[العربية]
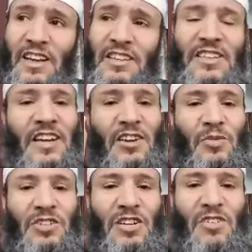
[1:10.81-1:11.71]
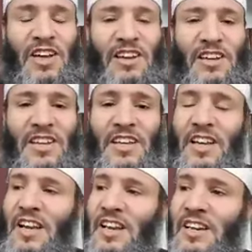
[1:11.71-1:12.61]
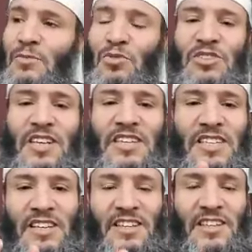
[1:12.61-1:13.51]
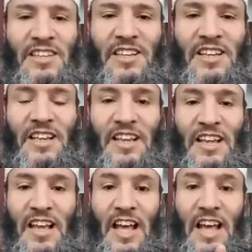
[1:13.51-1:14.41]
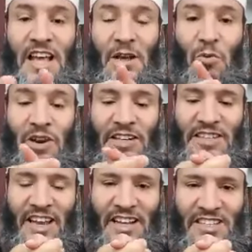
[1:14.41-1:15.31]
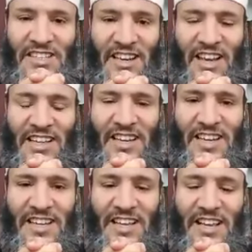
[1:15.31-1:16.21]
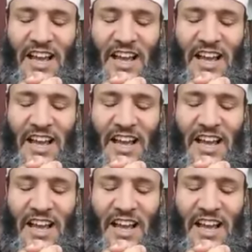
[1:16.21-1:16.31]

قدر الله ما فعل غير اللي مصدر يسكرت واللي تعكس القدر